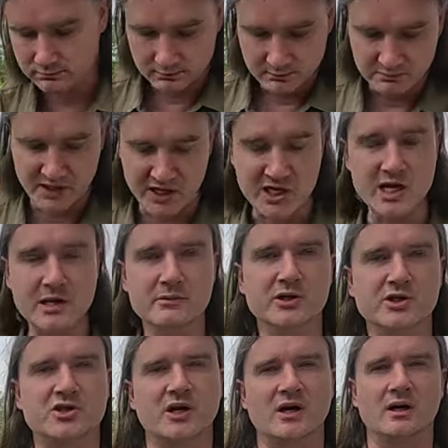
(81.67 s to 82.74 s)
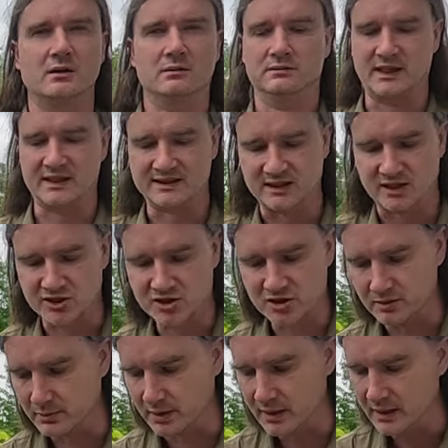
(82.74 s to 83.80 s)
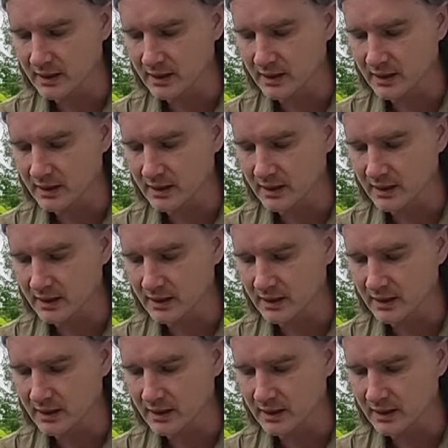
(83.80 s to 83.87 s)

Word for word: mienimy się najstarszym